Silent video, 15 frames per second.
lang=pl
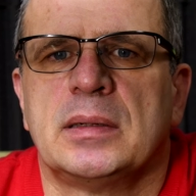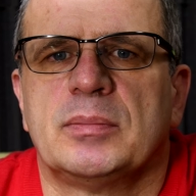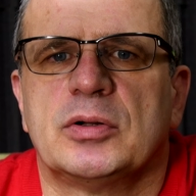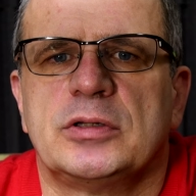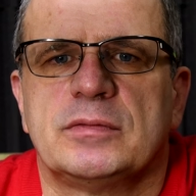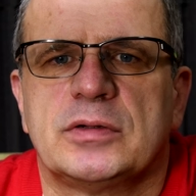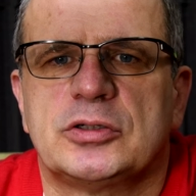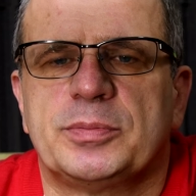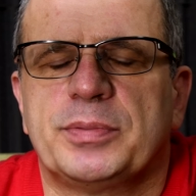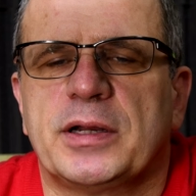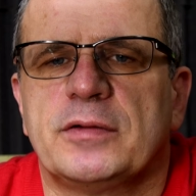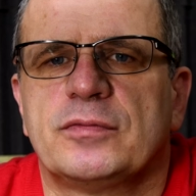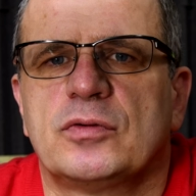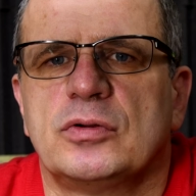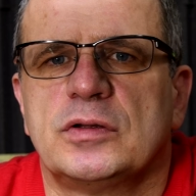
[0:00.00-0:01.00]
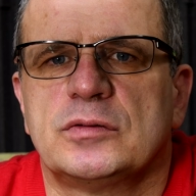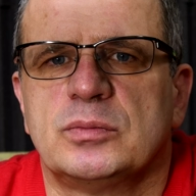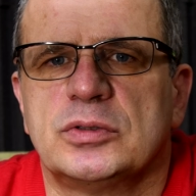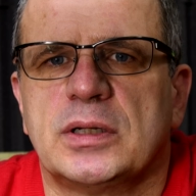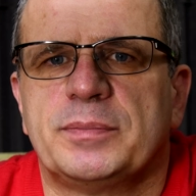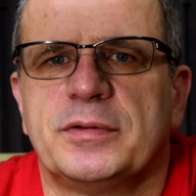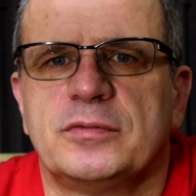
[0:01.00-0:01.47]
ponieważ prawko jest
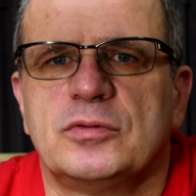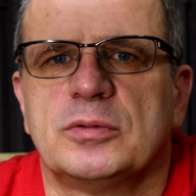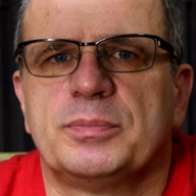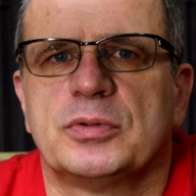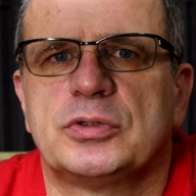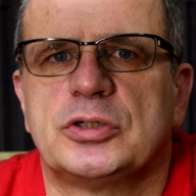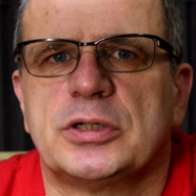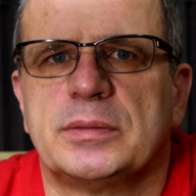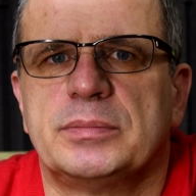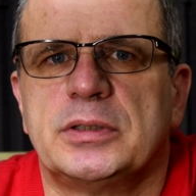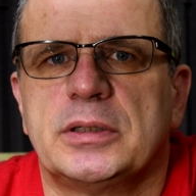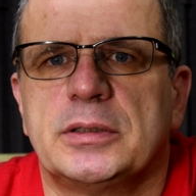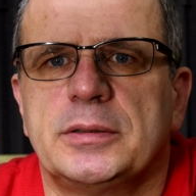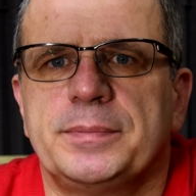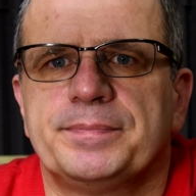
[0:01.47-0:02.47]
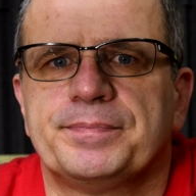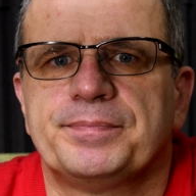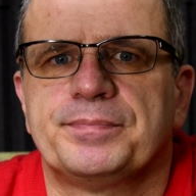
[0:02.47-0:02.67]
mu na pewno potrzebne,